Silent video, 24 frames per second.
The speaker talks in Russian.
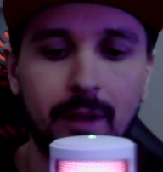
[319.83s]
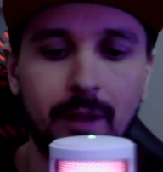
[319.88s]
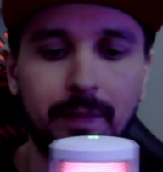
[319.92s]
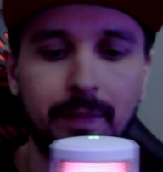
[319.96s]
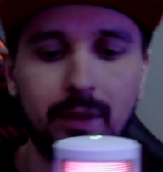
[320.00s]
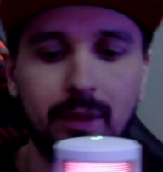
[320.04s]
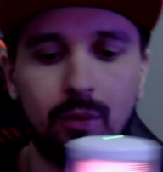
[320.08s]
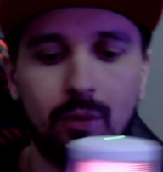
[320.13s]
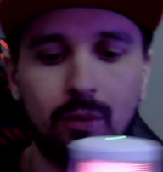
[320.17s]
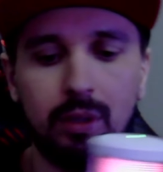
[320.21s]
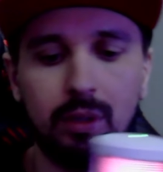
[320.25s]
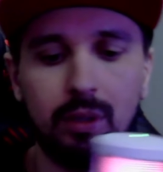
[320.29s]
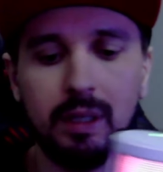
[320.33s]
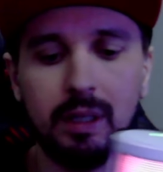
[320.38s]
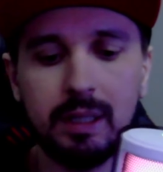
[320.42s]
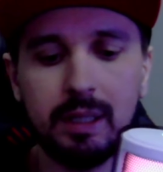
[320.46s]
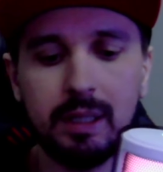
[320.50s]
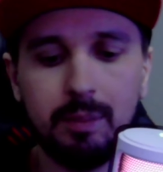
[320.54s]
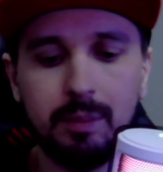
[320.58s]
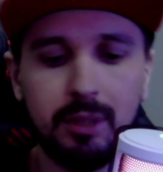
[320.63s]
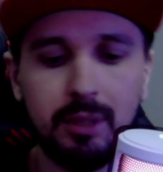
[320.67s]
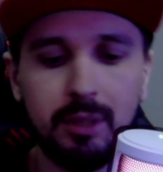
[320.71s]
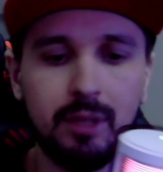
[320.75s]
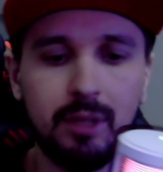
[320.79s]
Вот, если
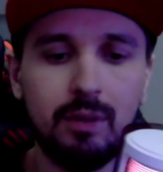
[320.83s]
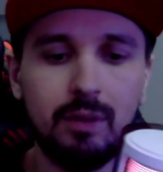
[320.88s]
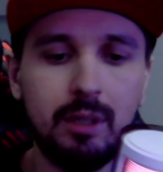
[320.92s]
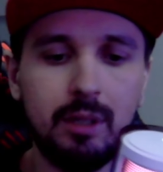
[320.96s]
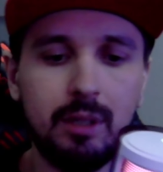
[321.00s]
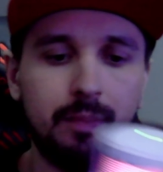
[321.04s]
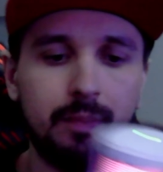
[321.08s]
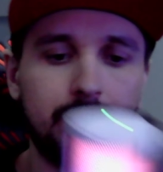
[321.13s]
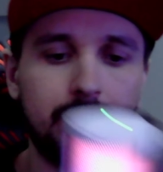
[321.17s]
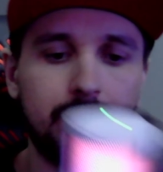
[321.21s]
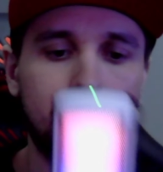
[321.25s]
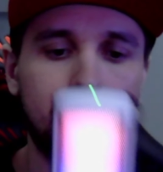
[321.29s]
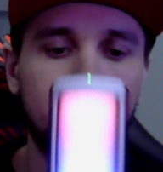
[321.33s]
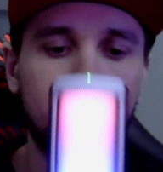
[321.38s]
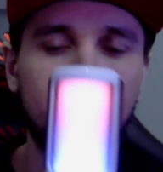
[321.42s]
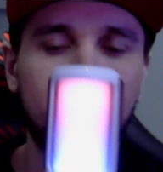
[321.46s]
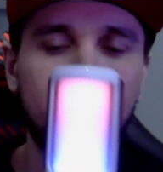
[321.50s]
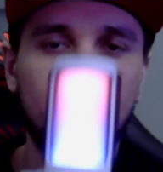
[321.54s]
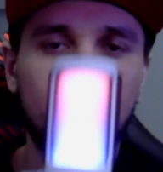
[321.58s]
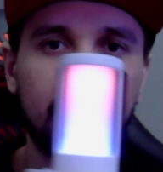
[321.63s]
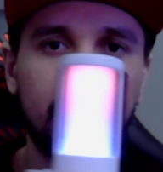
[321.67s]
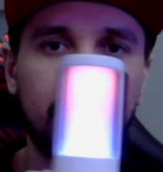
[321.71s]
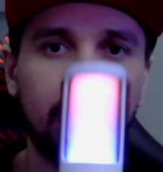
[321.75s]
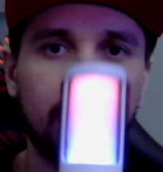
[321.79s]
пододвинем
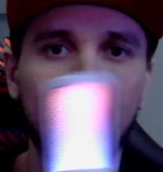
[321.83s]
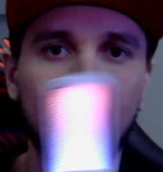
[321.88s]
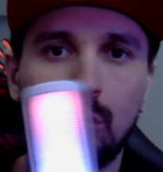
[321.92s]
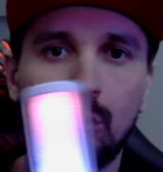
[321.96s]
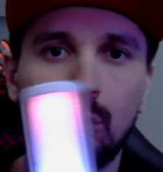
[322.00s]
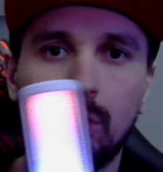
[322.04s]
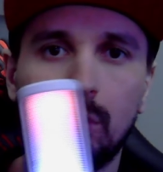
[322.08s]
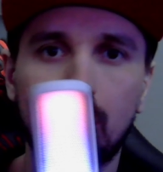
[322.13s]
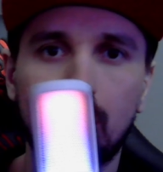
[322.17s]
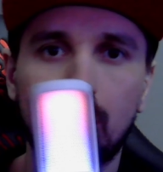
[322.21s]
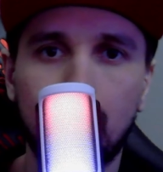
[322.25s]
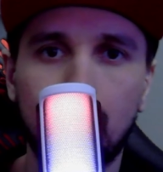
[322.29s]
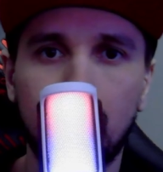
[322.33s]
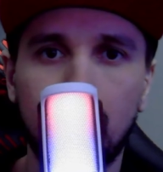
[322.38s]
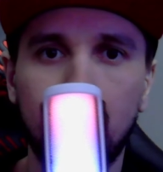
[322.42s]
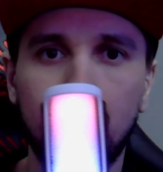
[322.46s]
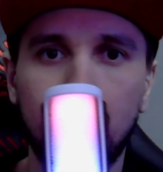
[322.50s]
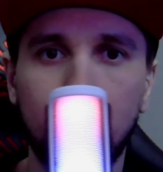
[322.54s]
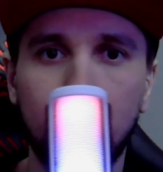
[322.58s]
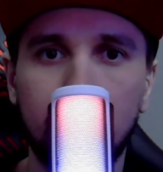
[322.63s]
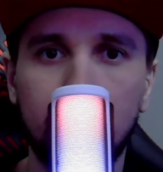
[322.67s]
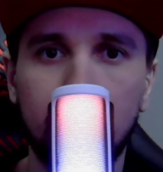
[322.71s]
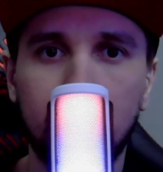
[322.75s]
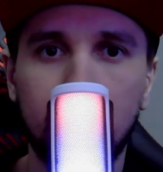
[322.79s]
микрофон к рту, то
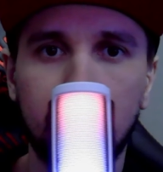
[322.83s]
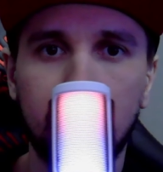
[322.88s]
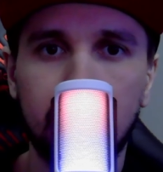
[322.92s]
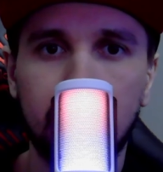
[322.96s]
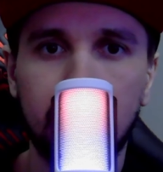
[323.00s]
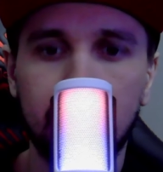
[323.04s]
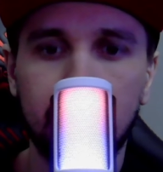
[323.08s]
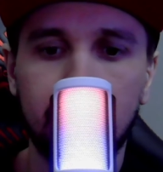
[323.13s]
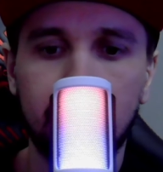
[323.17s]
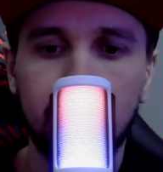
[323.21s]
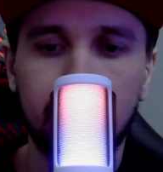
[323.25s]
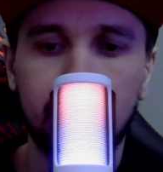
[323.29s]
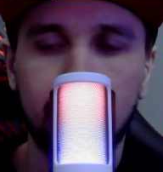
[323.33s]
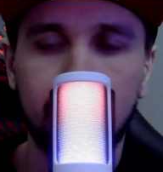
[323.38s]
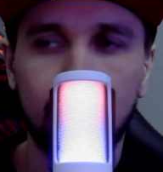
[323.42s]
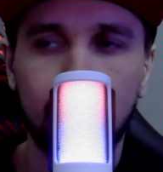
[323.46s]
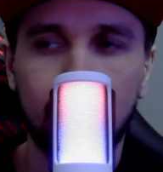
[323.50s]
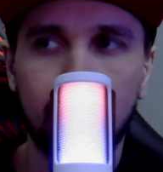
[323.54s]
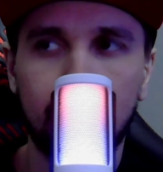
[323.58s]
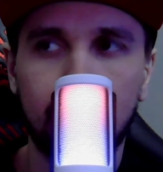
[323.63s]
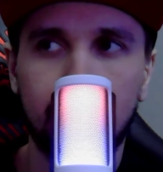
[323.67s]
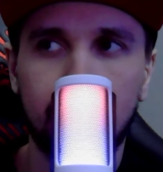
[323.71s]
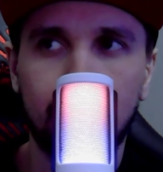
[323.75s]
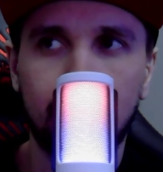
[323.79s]
будет вот это,
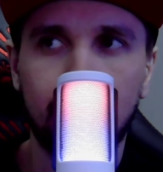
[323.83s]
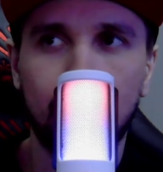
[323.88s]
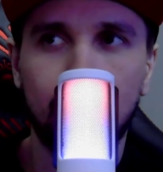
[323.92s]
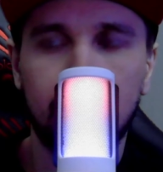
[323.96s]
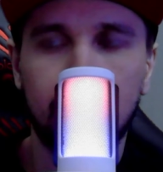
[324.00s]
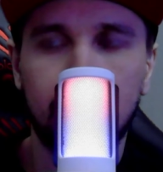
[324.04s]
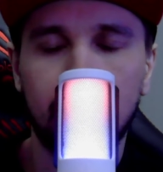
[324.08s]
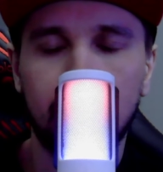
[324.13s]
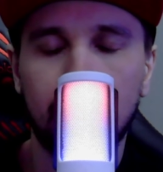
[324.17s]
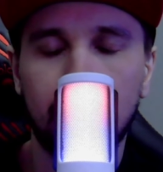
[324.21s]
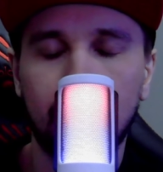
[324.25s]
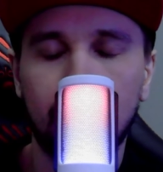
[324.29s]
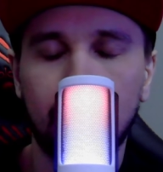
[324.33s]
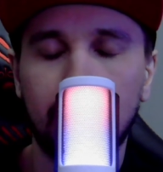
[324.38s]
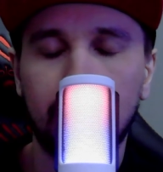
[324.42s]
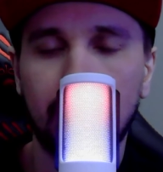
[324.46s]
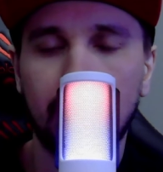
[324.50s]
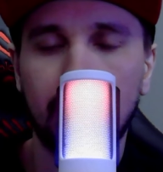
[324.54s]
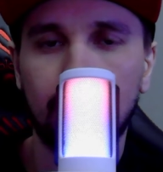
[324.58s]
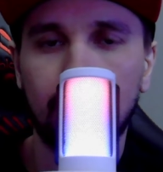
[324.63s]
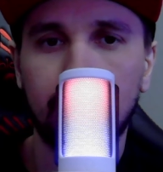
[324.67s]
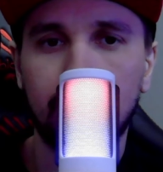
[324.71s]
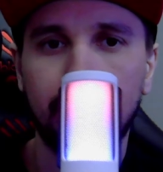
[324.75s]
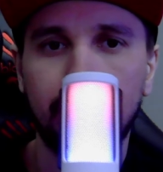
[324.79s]
ну, будет слышно вот
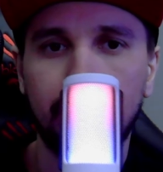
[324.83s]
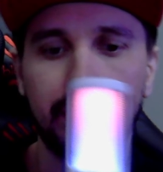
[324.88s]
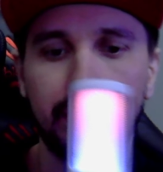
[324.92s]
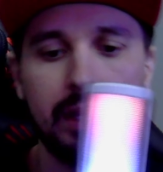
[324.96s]
так вот.